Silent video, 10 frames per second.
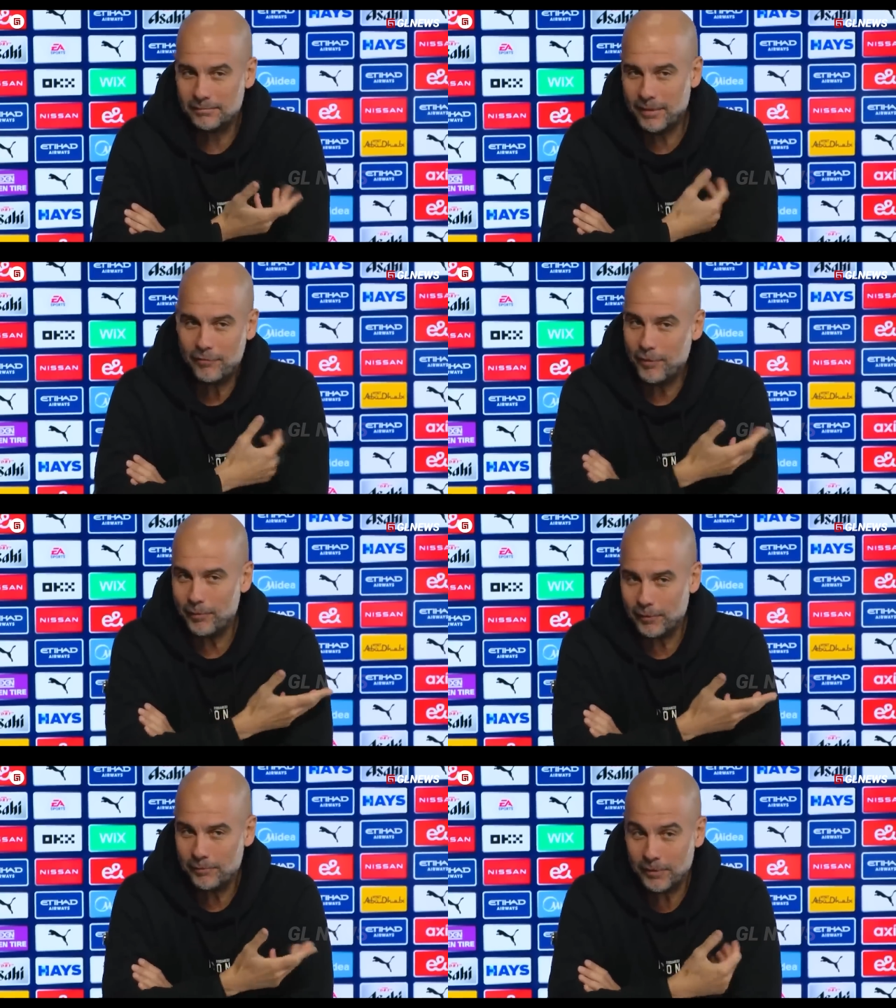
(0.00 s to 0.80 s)
kata
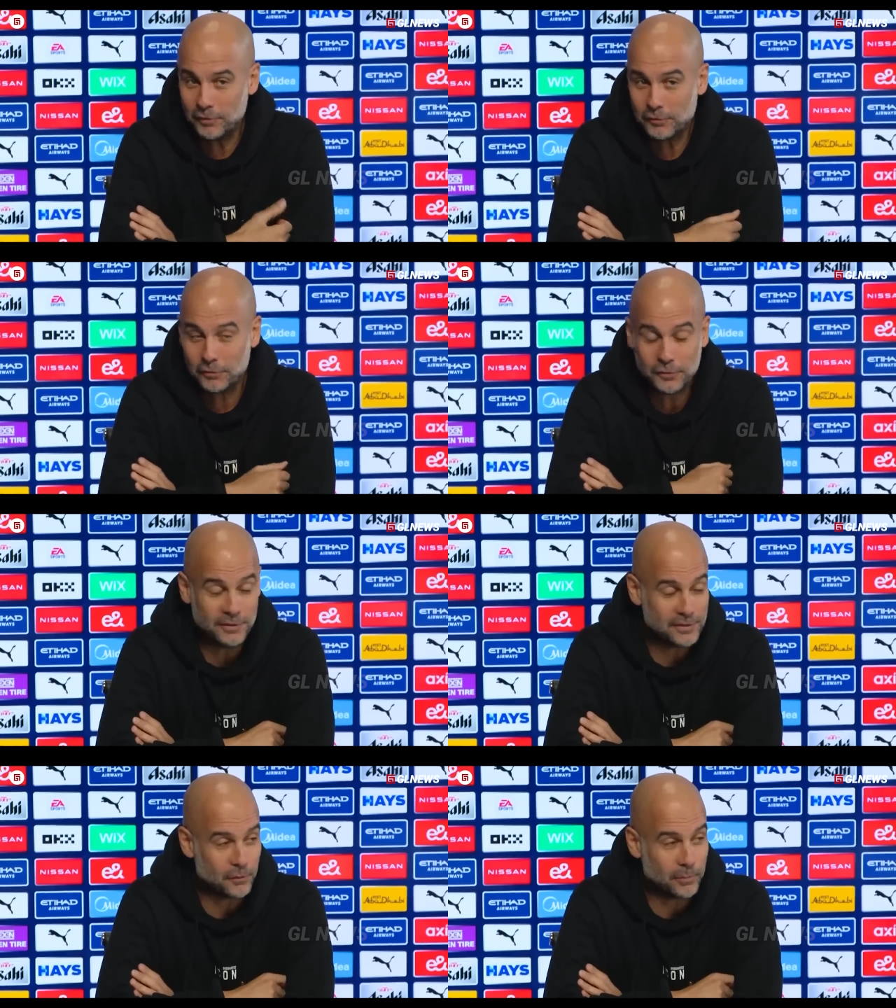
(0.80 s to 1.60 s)
Pep Guardiola
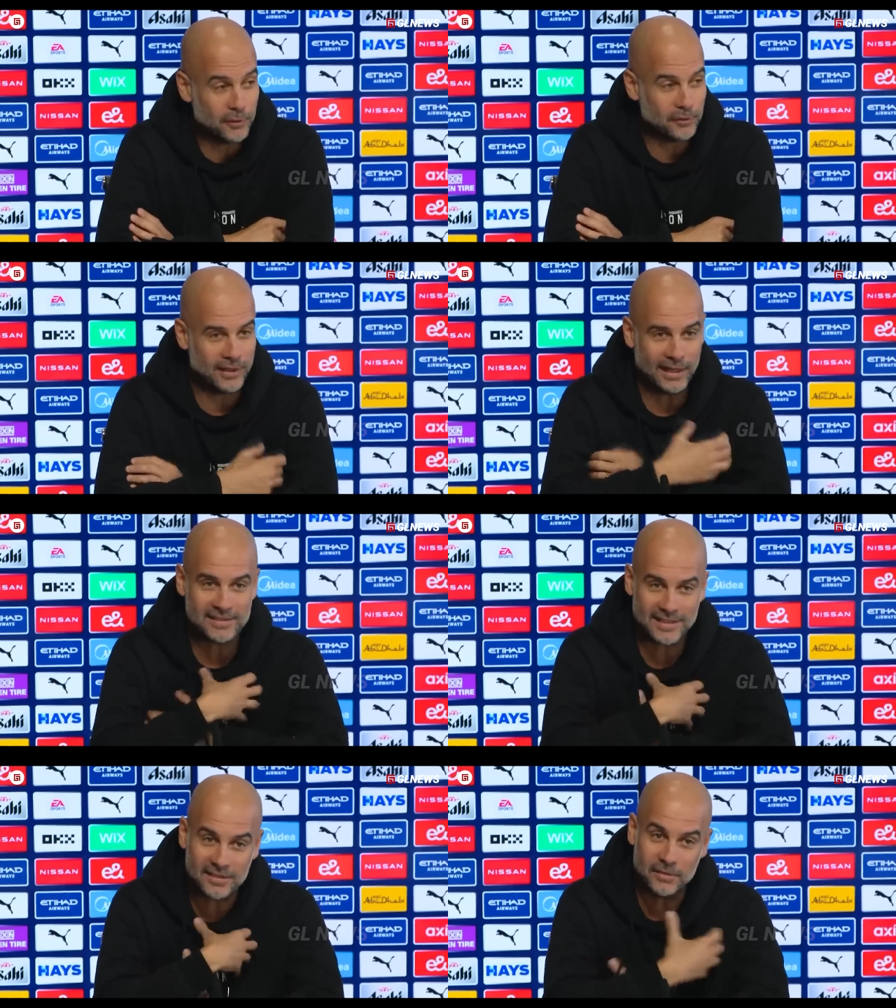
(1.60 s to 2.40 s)
dikutip dari
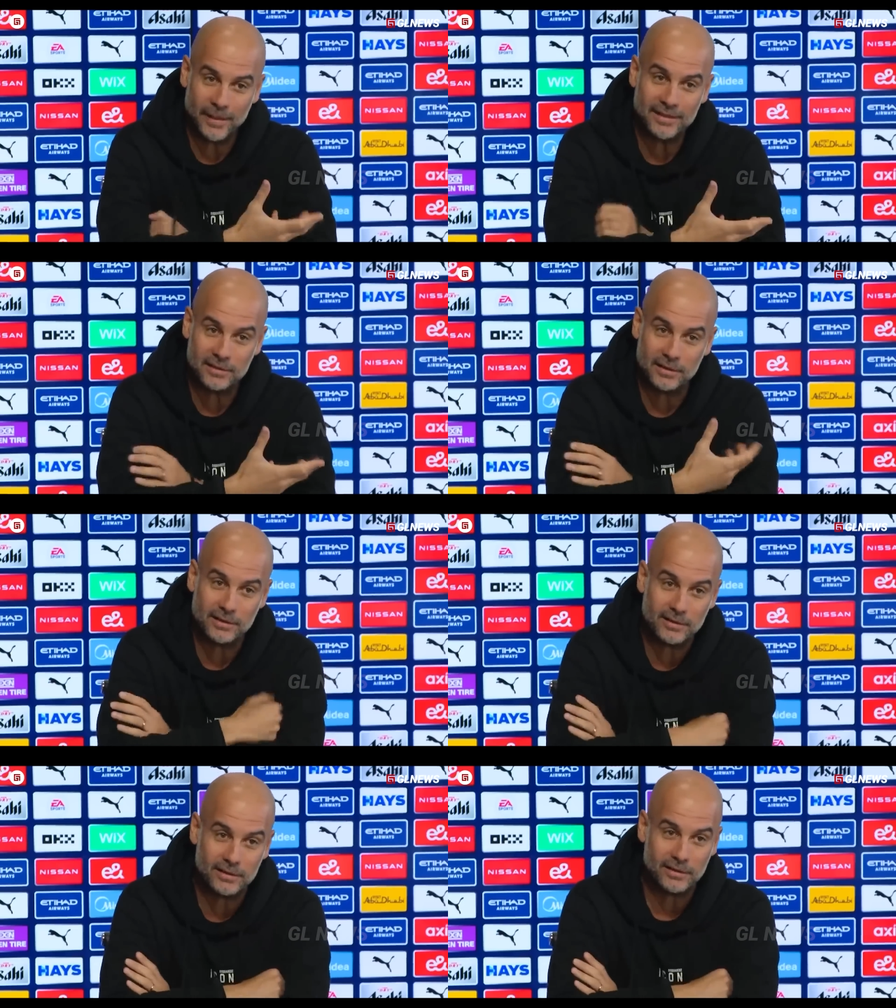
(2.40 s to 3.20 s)
Goal International.